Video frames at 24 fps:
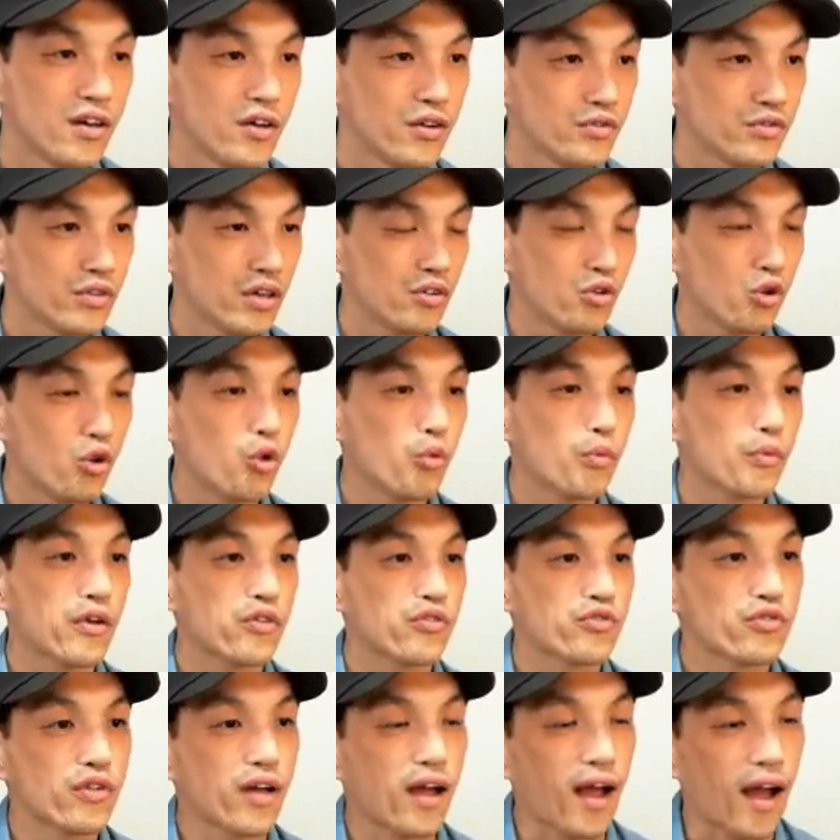최소
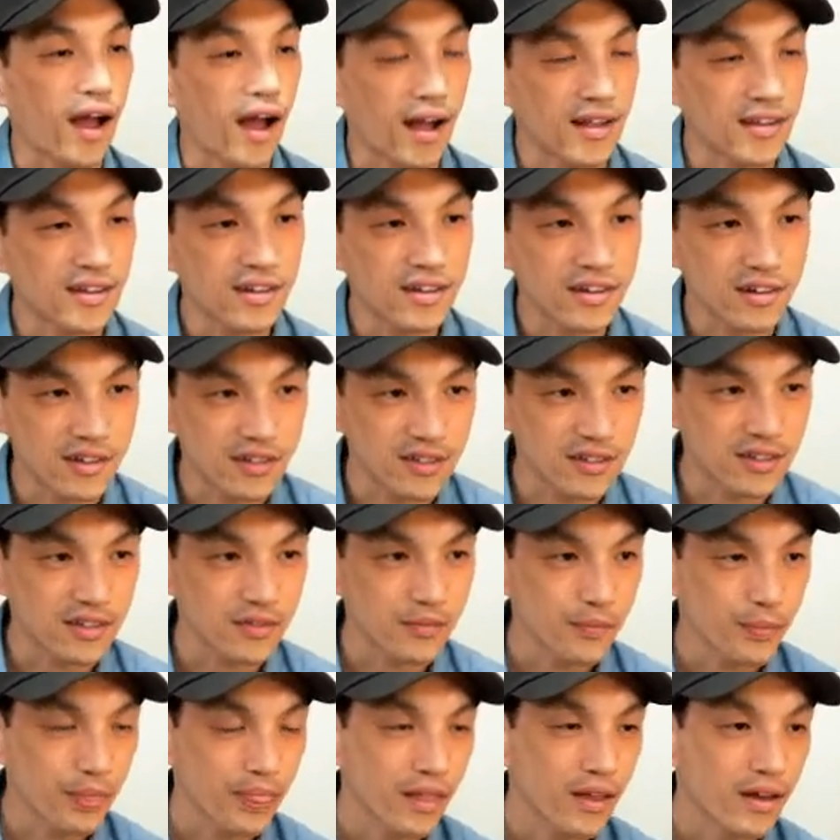공배수가 아닌
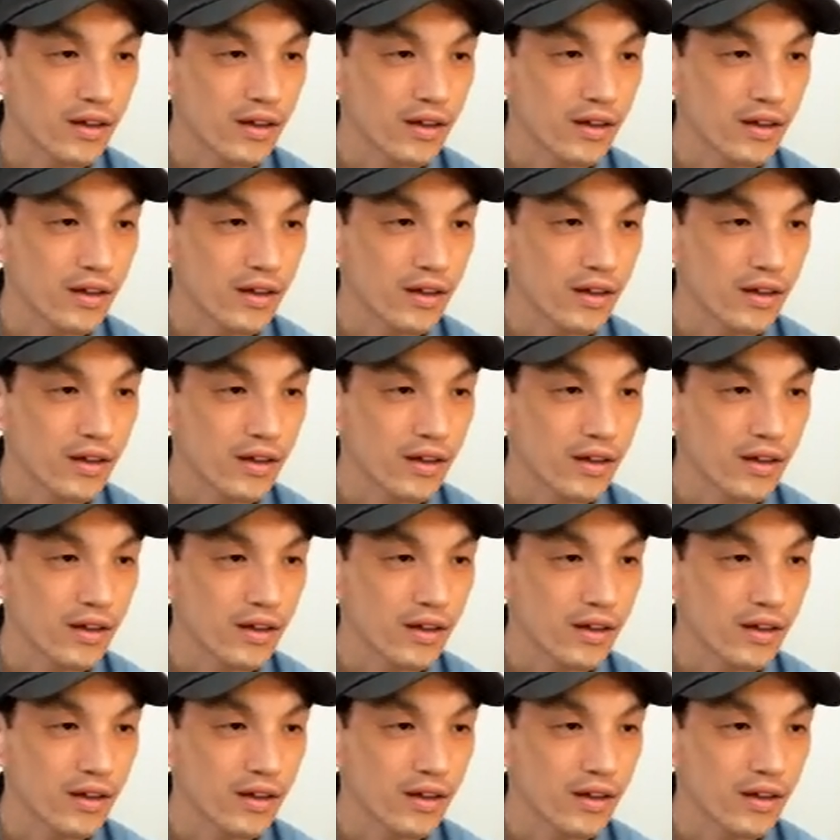것은